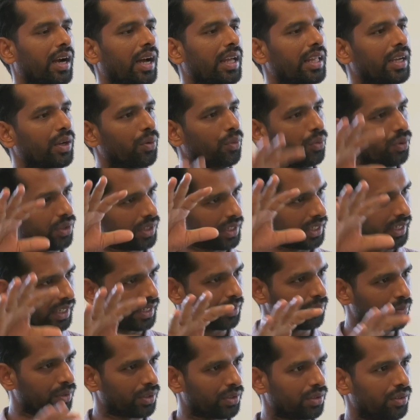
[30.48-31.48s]
அதில் ஒரு
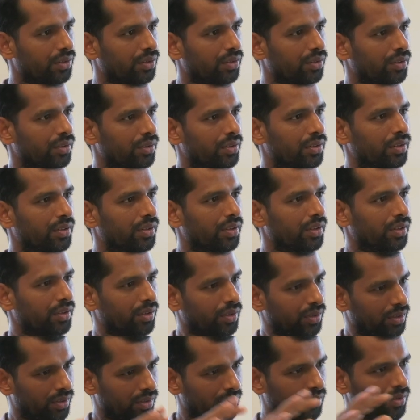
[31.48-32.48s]
இடம் மட்டும்
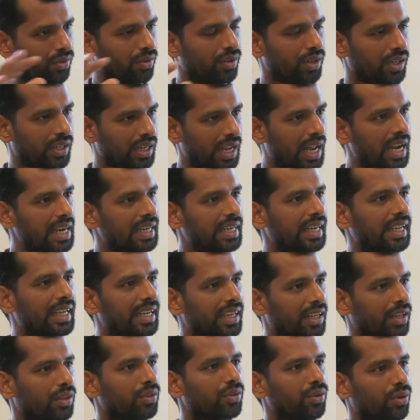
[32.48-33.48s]
ஒரு நாலரை
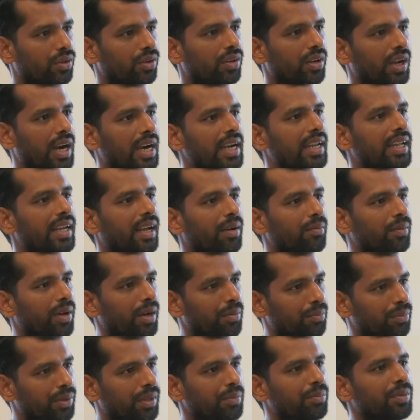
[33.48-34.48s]
ஏக்கர் தோட்டம்
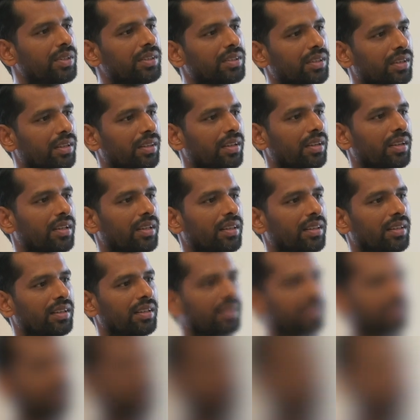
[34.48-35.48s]
அழியாமல் அப்படியே மிச்சம்
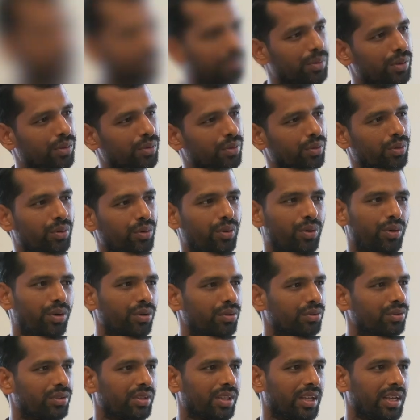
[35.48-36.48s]
இருந்திருக்குது ஆங்கில
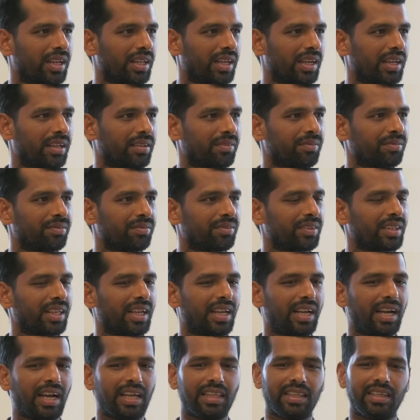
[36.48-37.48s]
மருத்துவம் கோல் வச்சது இல்லையா
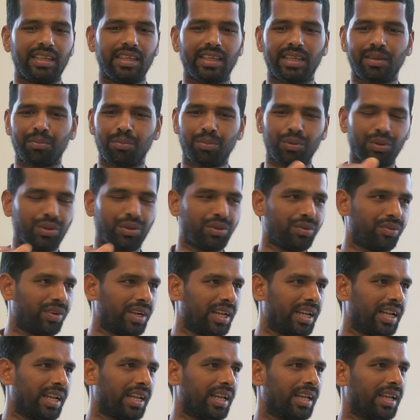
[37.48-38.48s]
அது இன்றைக்கி பொது
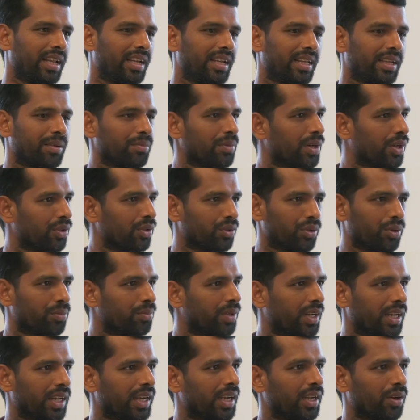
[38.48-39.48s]
வெளியில் இன்றைக்கி
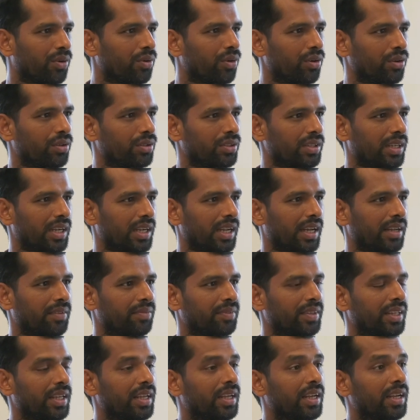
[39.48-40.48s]
மருத்துவமனைகளில் கோல வச்சல
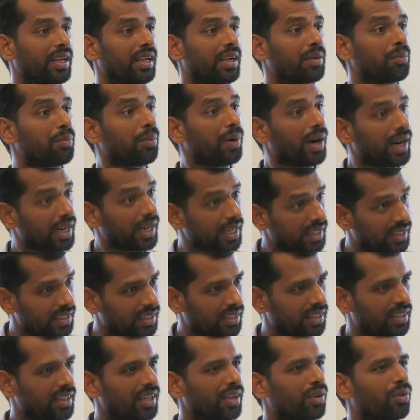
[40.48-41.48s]

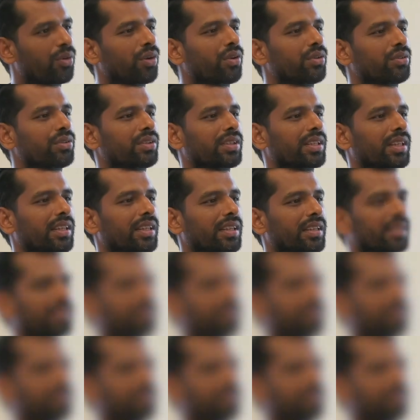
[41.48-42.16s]
பாடத்திட்டத்தில் கோல வச்சது